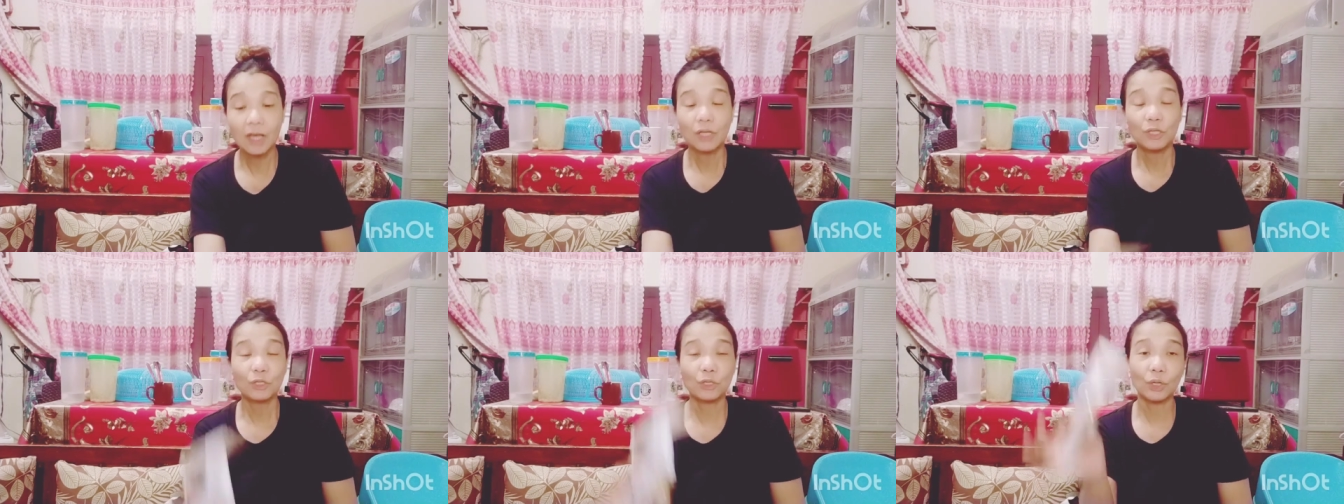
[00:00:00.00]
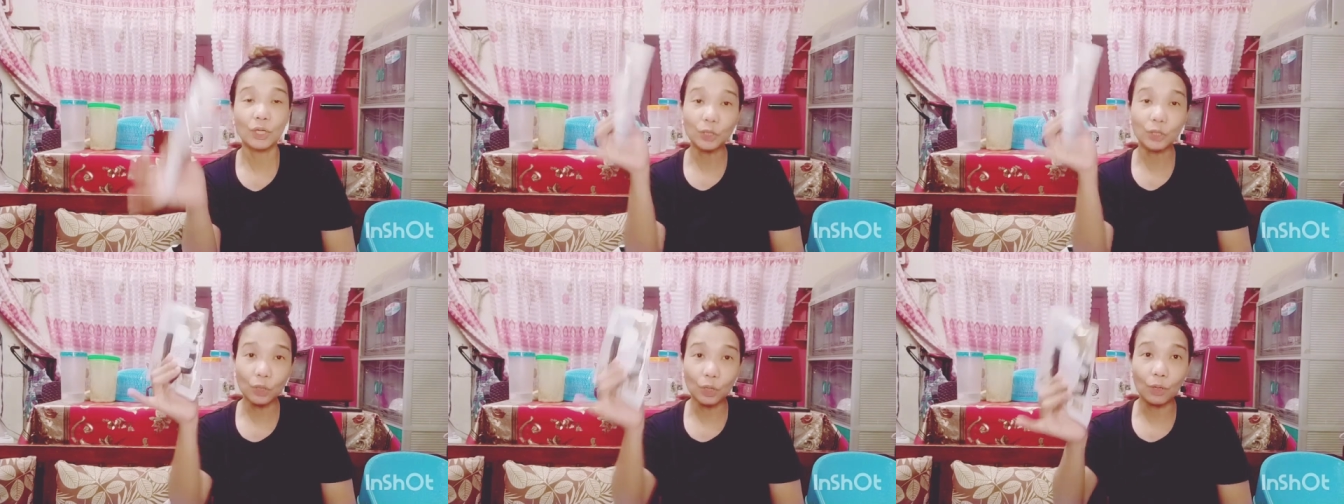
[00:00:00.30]
So,
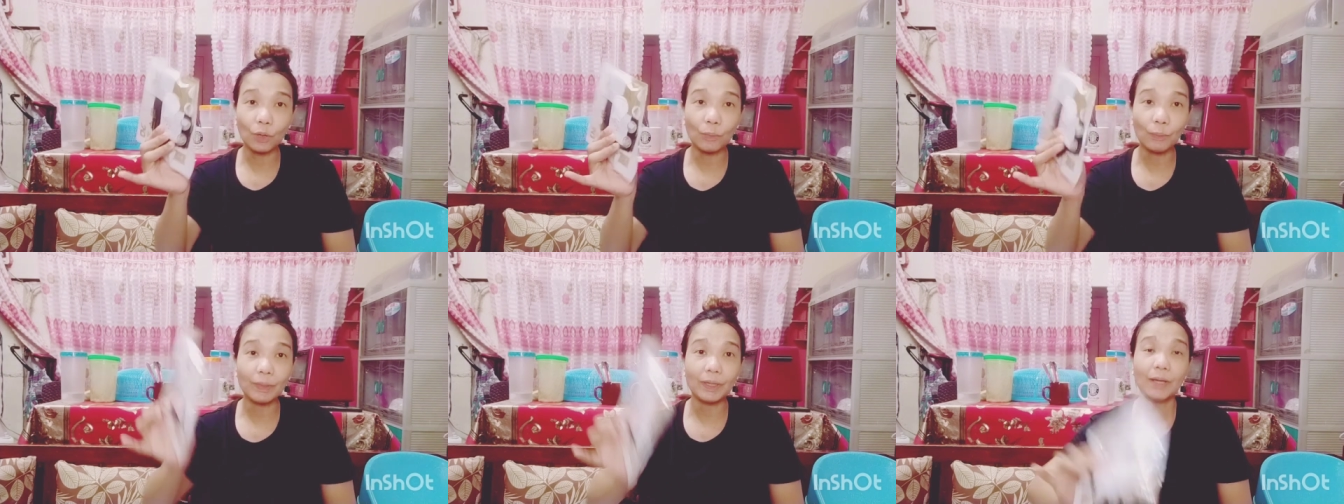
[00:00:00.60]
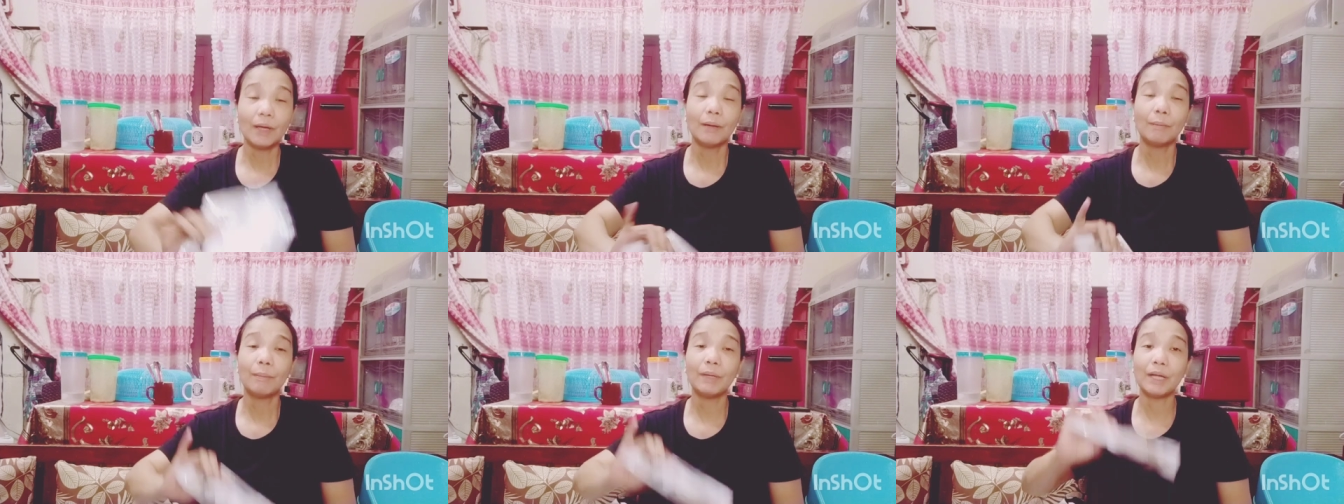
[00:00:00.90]
ito,
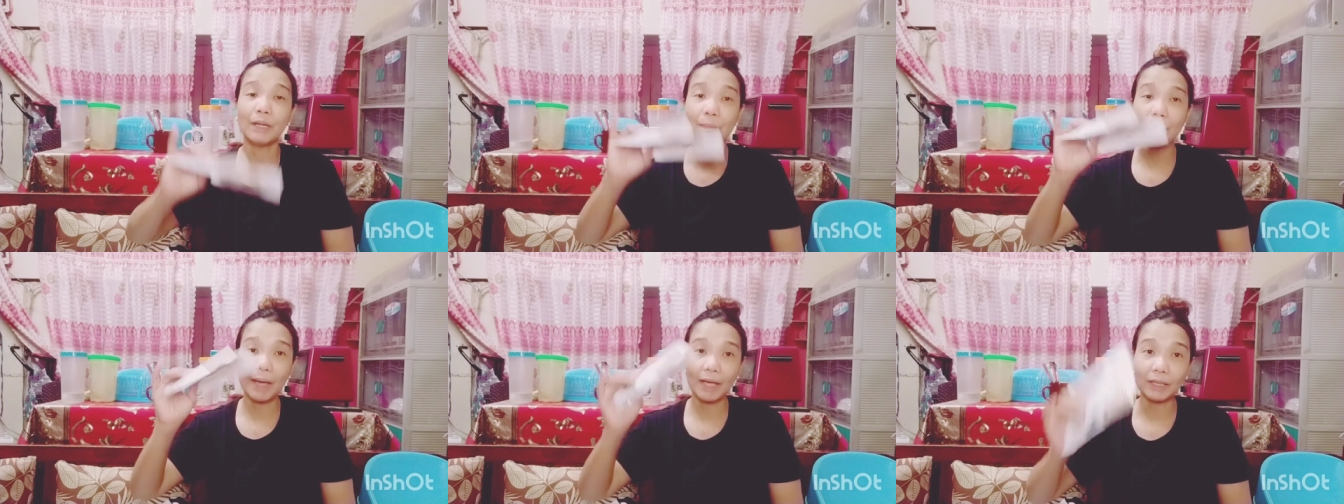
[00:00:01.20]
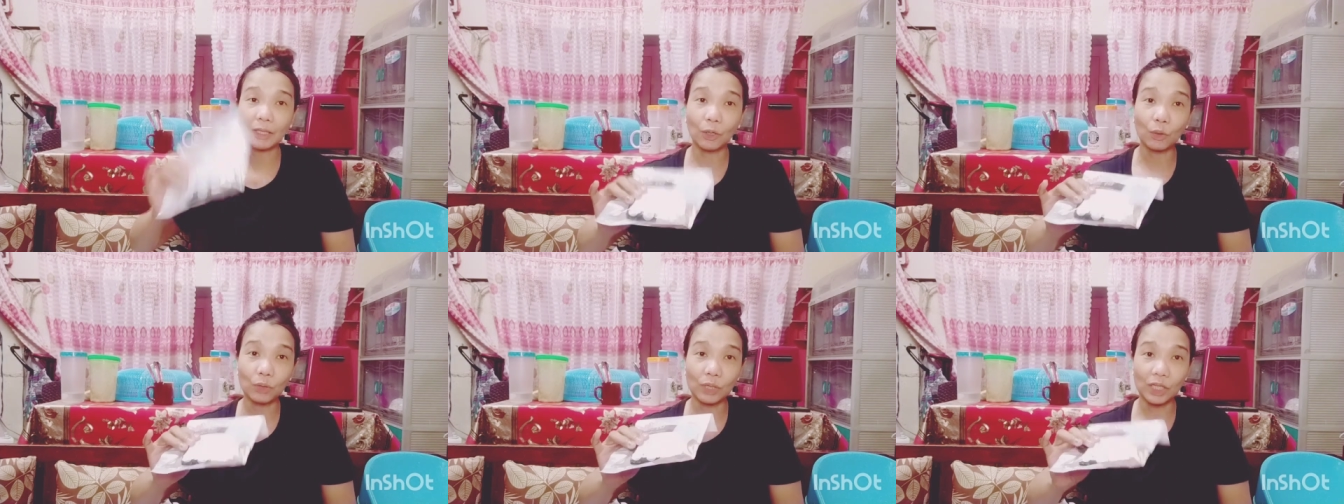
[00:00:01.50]

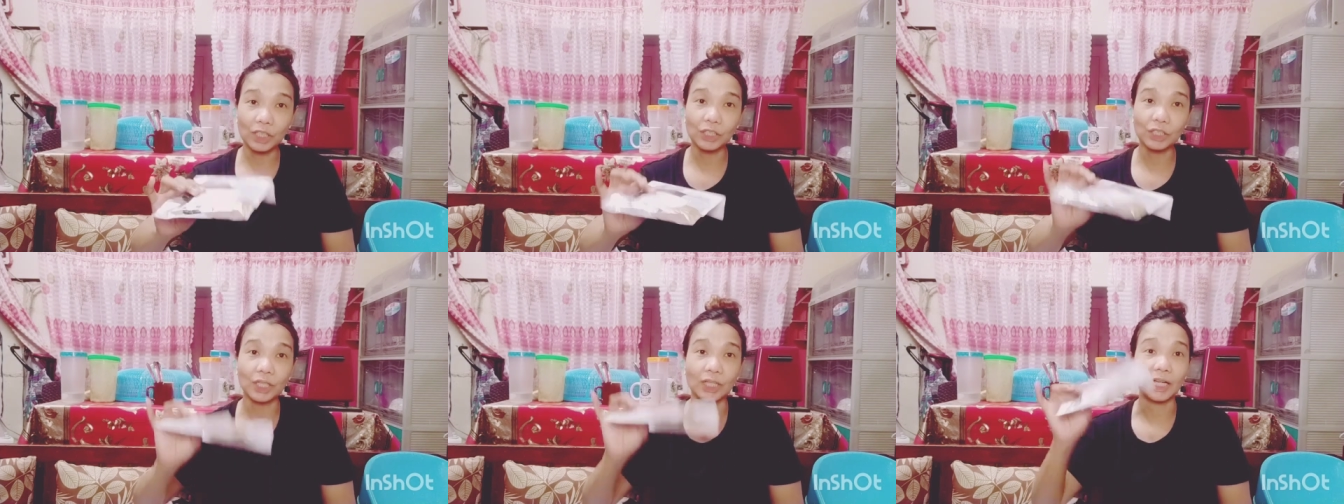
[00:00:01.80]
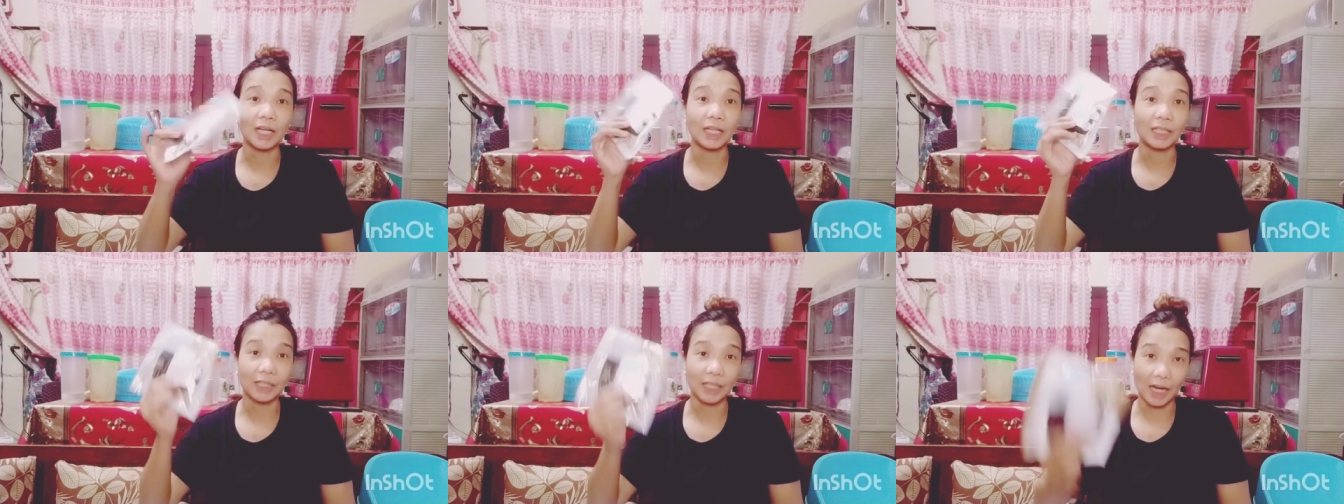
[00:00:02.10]
binibenta ko lang siya
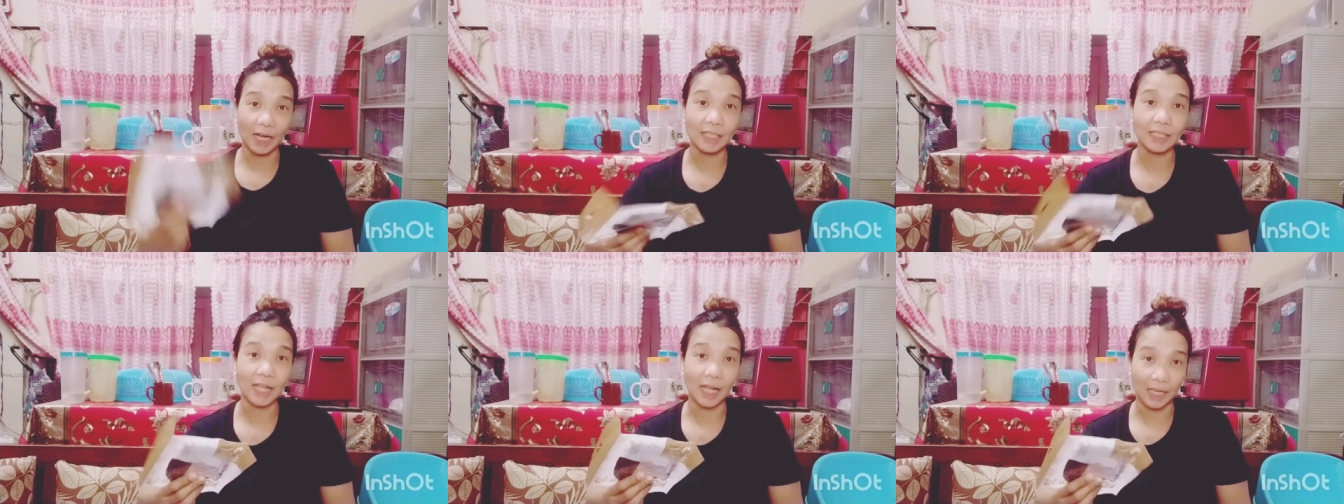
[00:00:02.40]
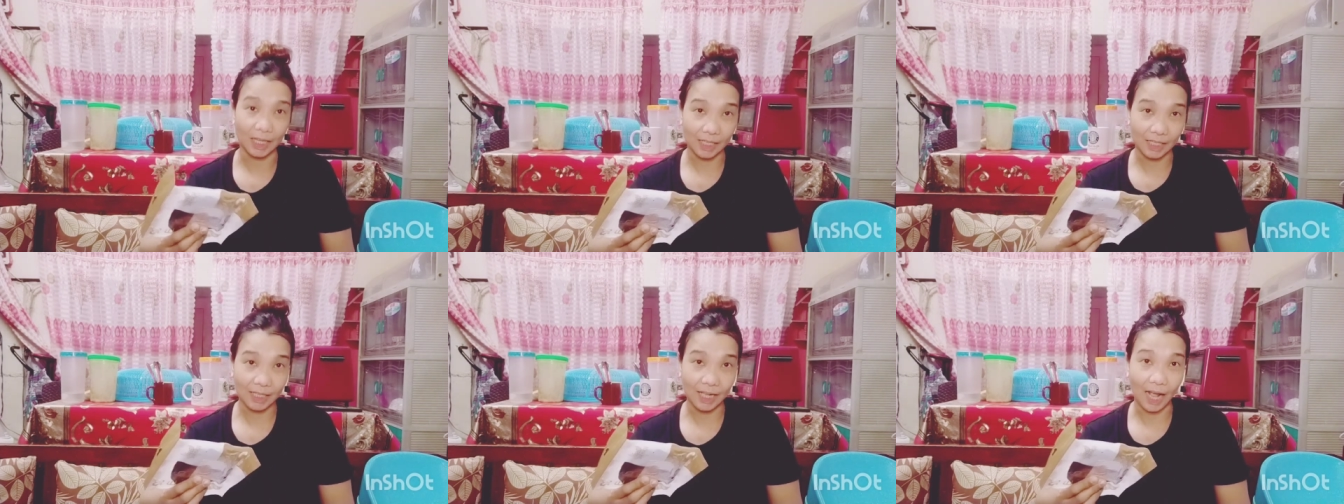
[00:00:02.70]
ng 3 ang
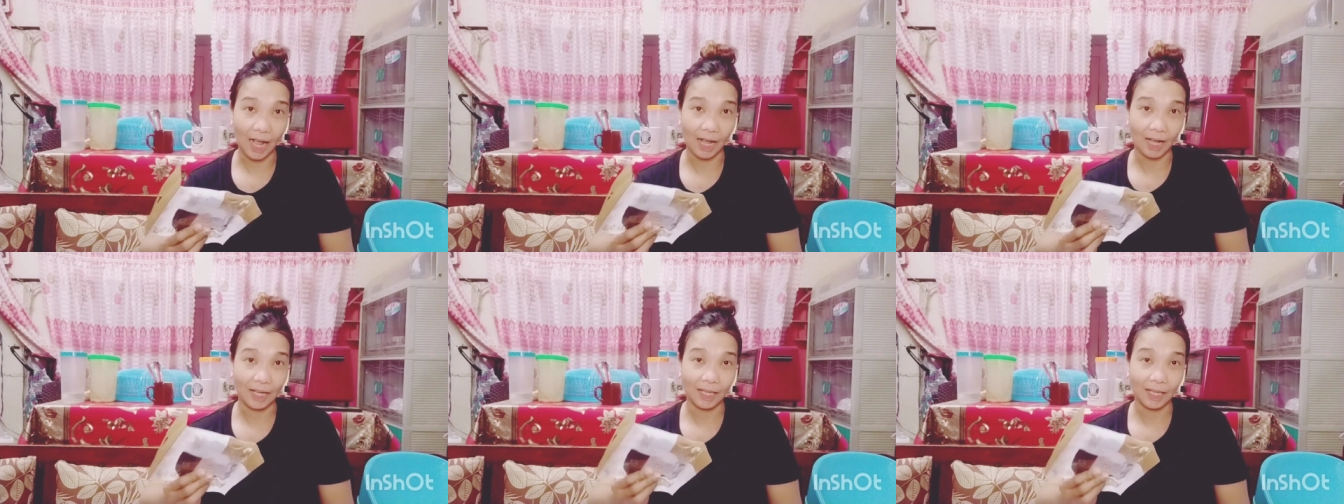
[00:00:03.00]
isa.